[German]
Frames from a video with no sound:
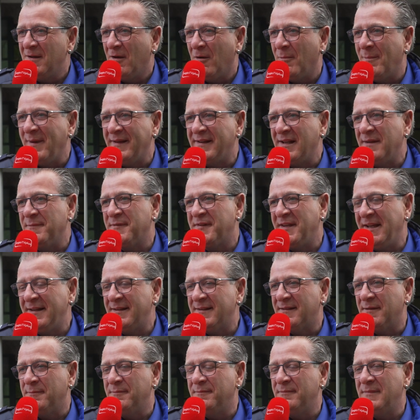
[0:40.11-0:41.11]
Und bin dann seit
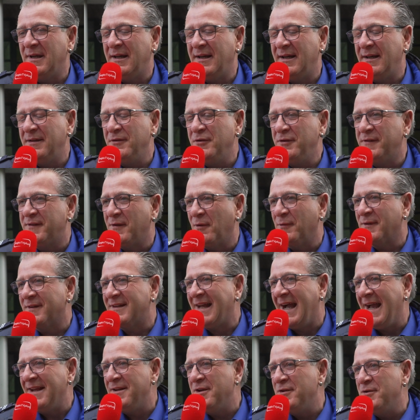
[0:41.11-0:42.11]
dem, äh,
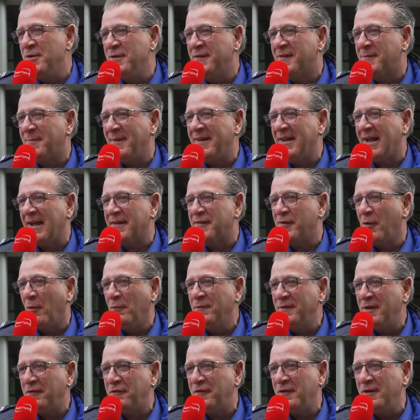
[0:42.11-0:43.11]
1991 bin ich jetzt
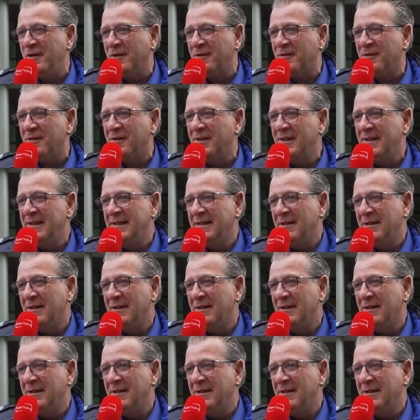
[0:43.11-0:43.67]
Hundeführer